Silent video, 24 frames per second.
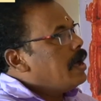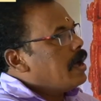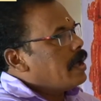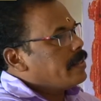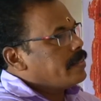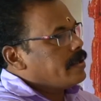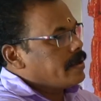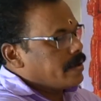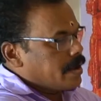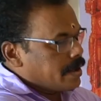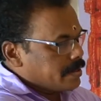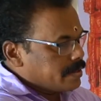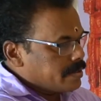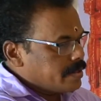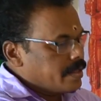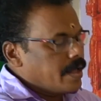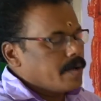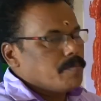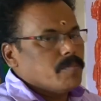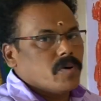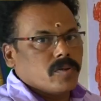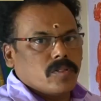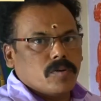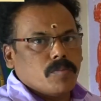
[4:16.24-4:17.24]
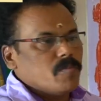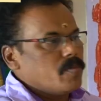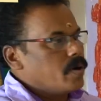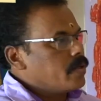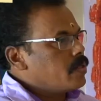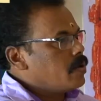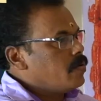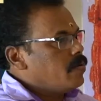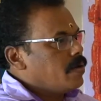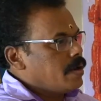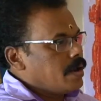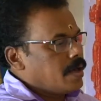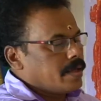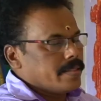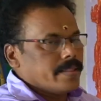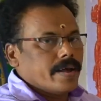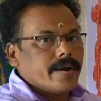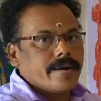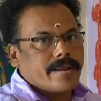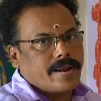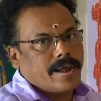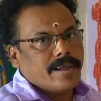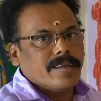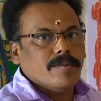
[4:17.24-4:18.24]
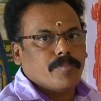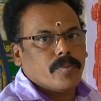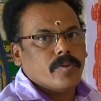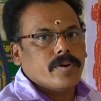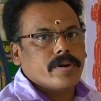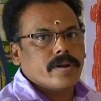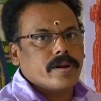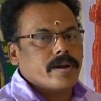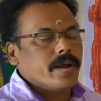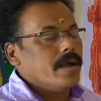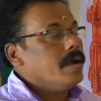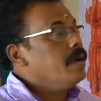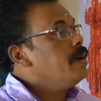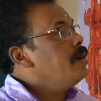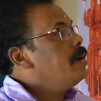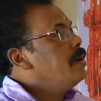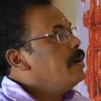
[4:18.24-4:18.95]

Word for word: அந்த அதுதான் முதல் முதல் வேலை அதான் டிராயிங் போட்டிருக்கேன்